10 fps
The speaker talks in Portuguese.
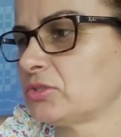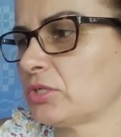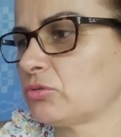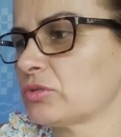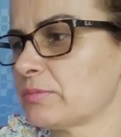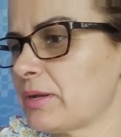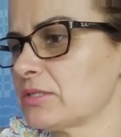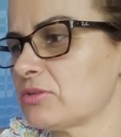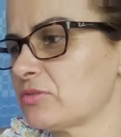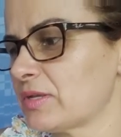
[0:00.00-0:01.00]
Já trouxe
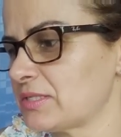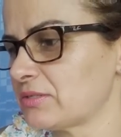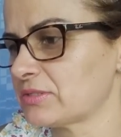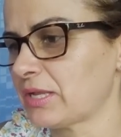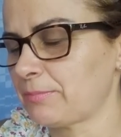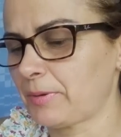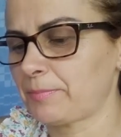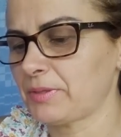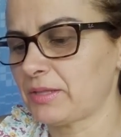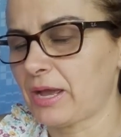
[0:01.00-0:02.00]
mais dos vasinhos ali para
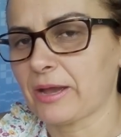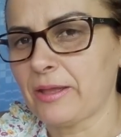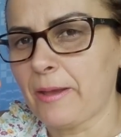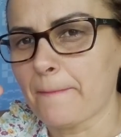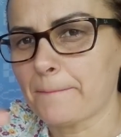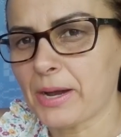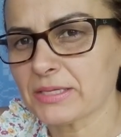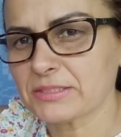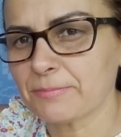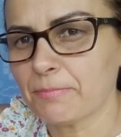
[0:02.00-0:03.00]
pintar.
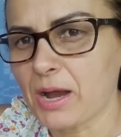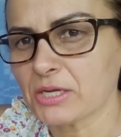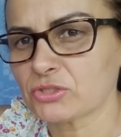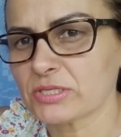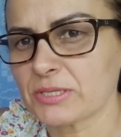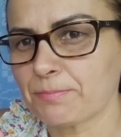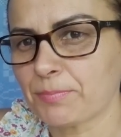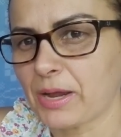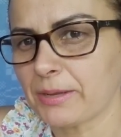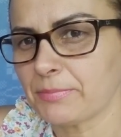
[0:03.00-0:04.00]
Passa embaixo esse
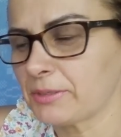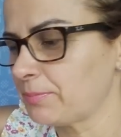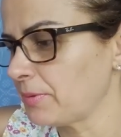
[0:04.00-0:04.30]
primer